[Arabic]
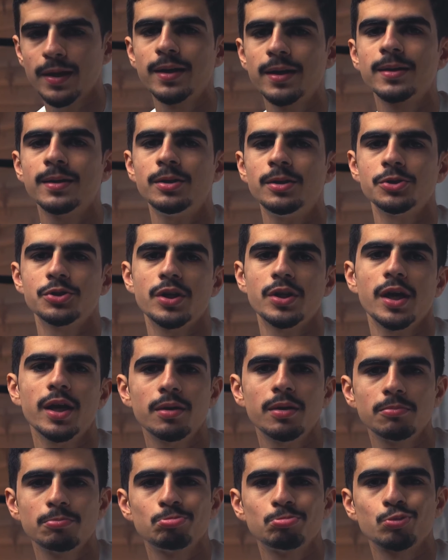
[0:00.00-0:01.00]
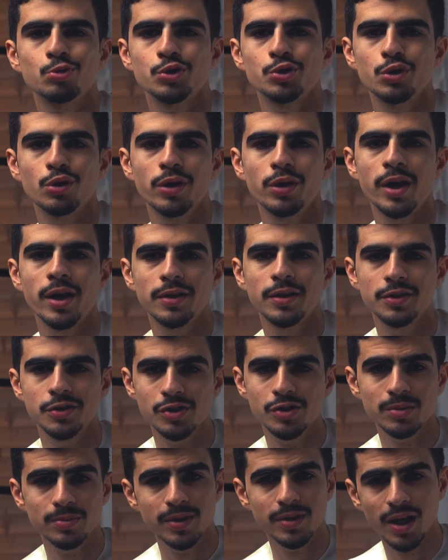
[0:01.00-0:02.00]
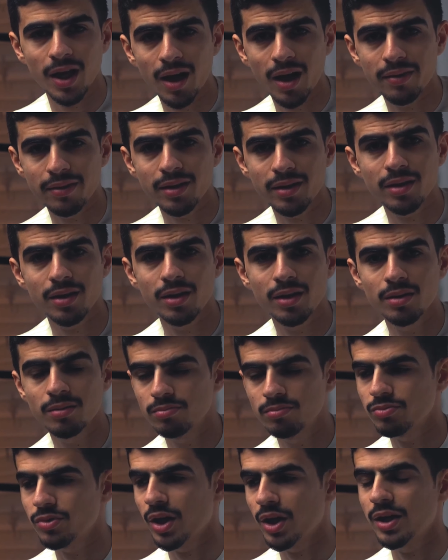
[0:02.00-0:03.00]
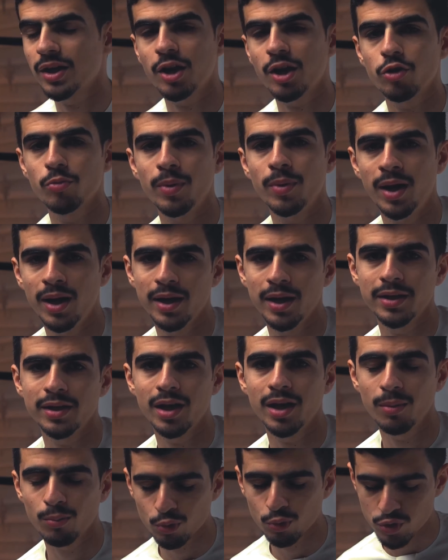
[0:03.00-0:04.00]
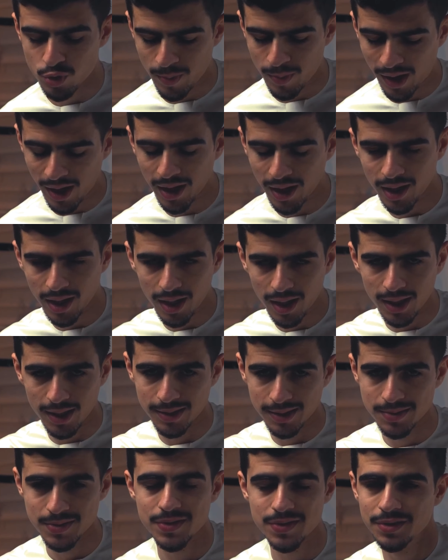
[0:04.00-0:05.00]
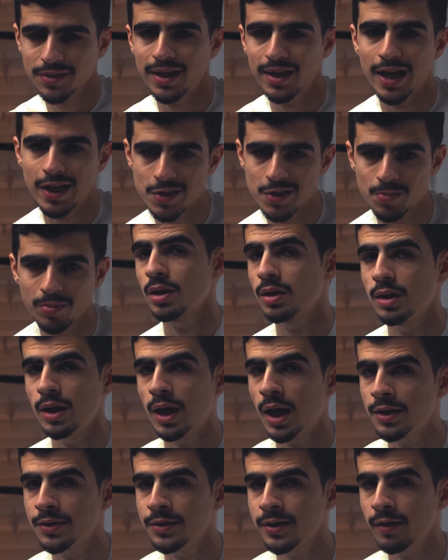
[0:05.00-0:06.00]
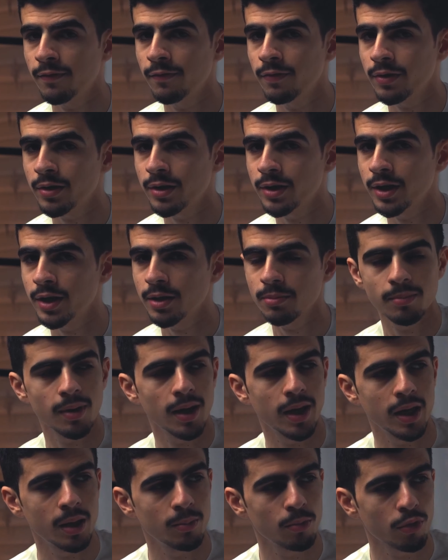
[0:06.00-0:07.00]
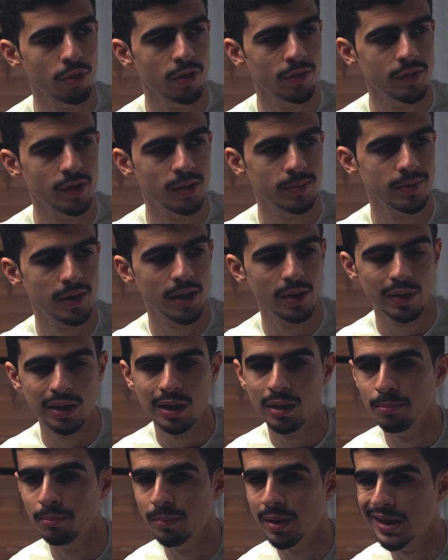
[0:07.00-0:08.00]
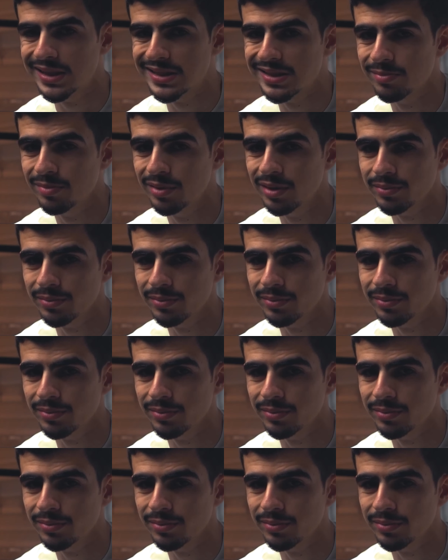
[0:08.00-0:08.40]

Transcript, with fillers: اللي عشتها وشلون أن تجربتي هذه تغيرت مع الأيام وسبحان الله صرت العكس لا حد يكفرني أنا مو ضد المطاوعة ما أسب